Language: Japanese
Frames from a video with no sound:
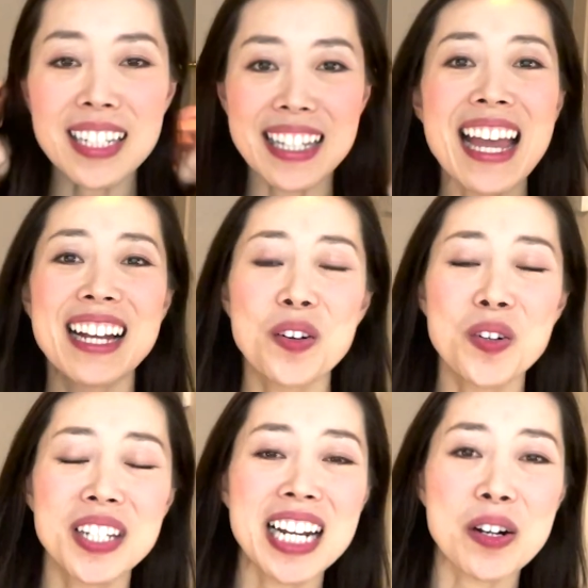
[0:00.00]
ねこ
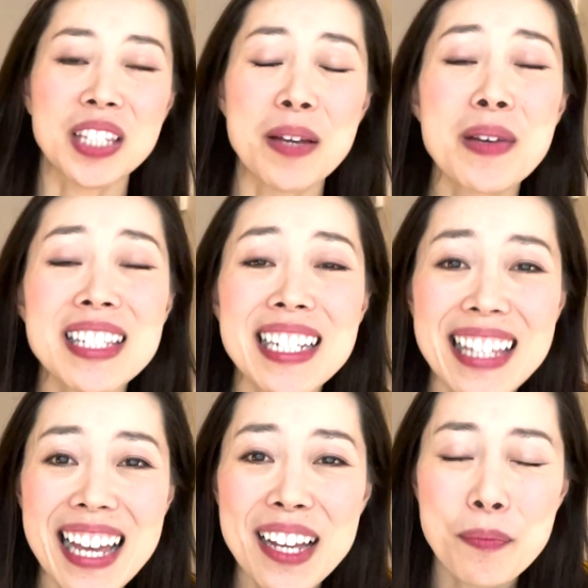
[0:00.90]
のきな粉試してっ
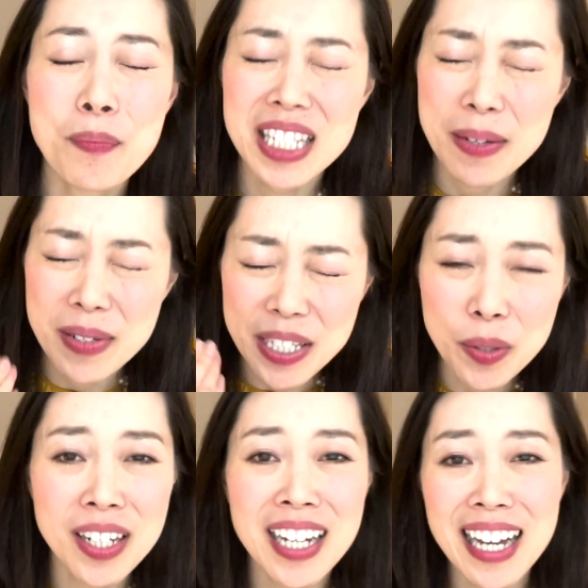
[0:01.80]
てめちゃめちゃ溶
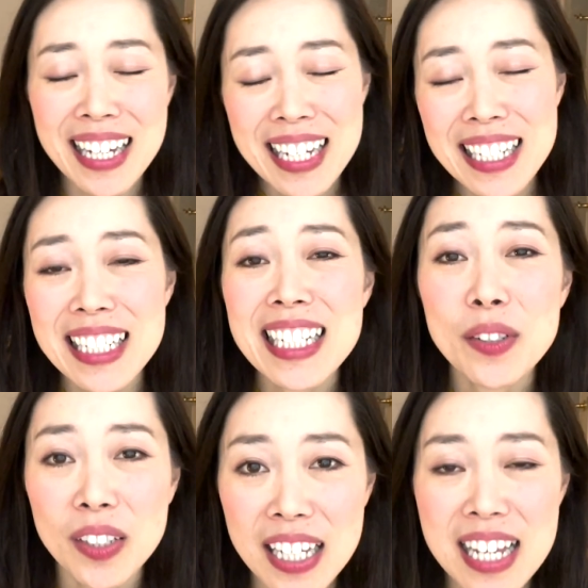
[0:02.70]
けがいい
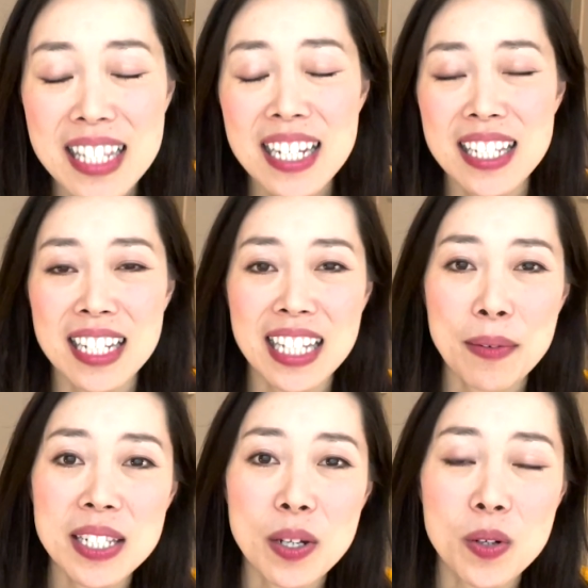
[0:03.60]
のでねぜひぜひ
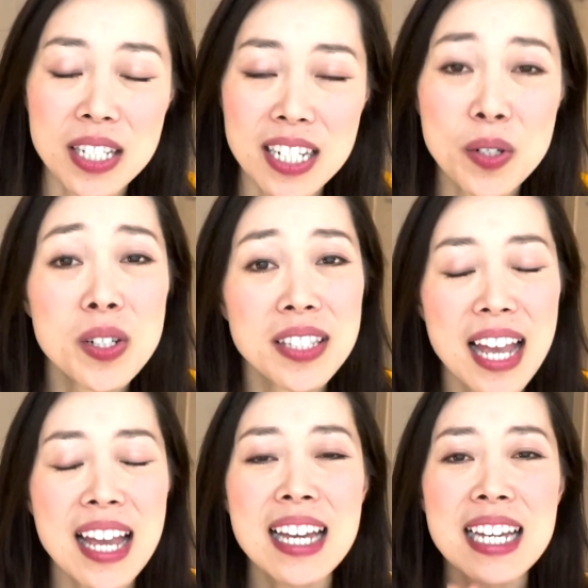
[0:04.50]
試してほしいそし
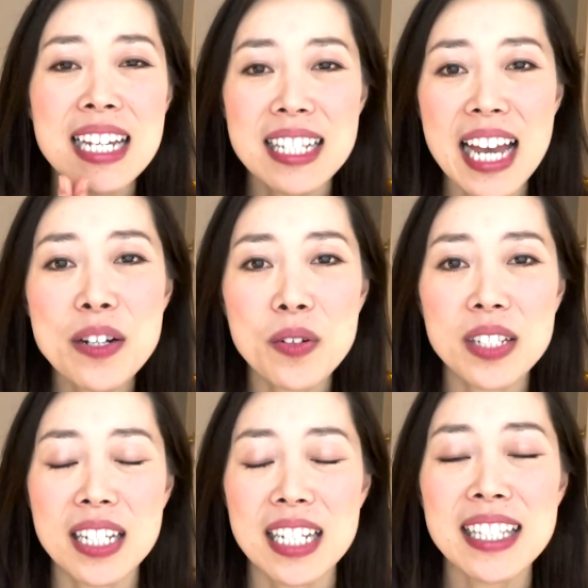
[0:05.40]
て最後
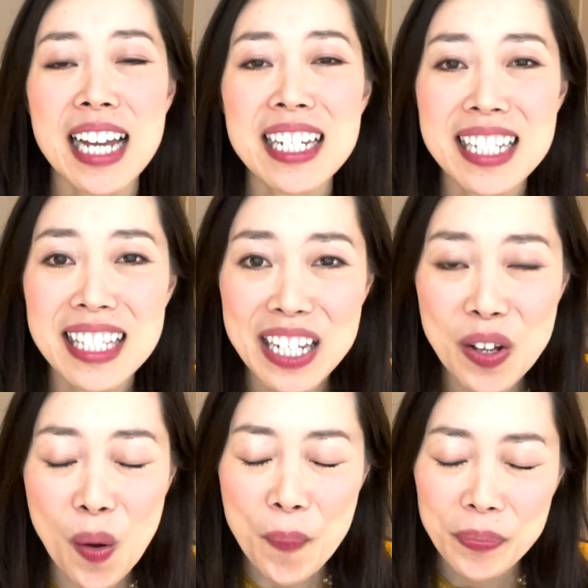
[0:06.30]
に言いたいんですけ
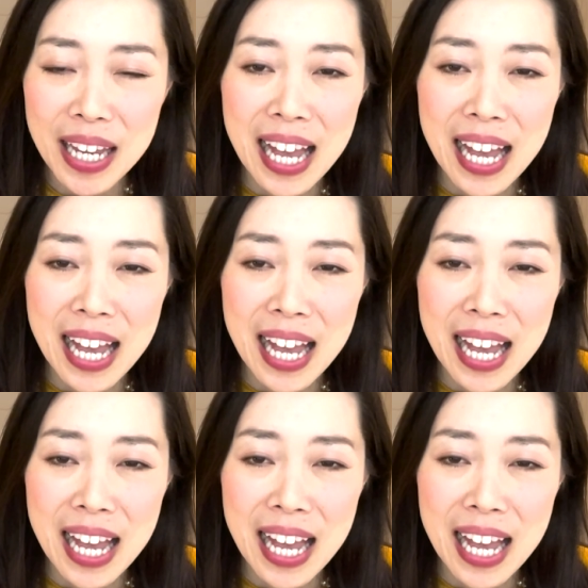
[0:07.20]
ど